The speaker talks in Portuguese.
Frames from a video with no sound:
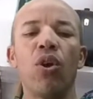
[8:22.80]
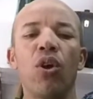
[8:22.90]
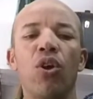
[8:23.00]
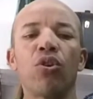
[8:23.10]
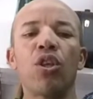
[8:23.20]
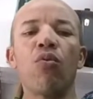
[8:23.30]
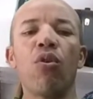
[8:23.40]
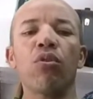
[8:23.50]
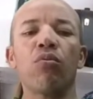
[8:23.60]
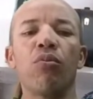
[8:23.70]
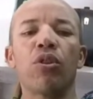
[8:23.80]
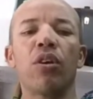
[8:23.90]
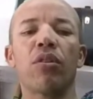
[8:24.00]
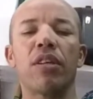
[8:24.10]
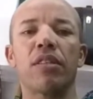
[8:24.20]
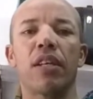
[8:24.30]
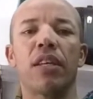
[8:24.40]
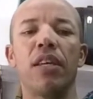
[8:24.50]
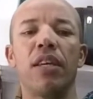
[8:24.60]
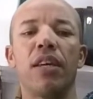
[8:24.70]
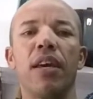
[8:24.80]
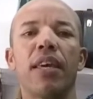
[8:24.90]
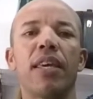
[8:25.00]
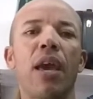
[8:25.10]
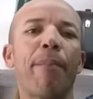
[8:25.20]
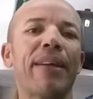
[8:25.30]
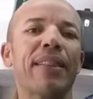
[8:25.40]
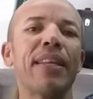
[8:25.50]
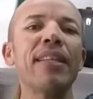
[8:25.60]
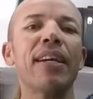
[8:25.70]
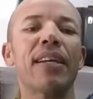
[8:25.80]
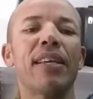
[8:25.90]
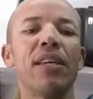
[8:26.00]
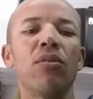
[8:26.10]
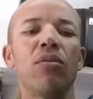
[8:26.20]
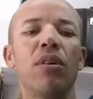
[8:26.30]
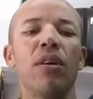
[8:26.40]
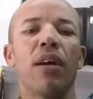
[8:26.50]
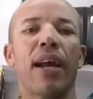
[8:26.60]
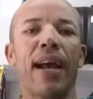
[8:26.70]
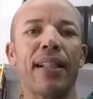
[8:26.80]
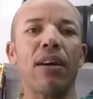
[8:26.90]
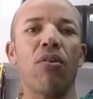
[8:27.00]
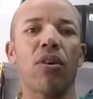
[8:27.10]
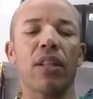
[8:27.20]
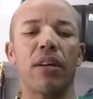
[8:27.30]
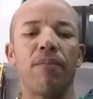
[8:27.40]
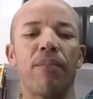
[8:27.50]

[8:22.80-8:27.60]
Eu tenho outro modelo desse aqui, que é para 30 kg cada roda.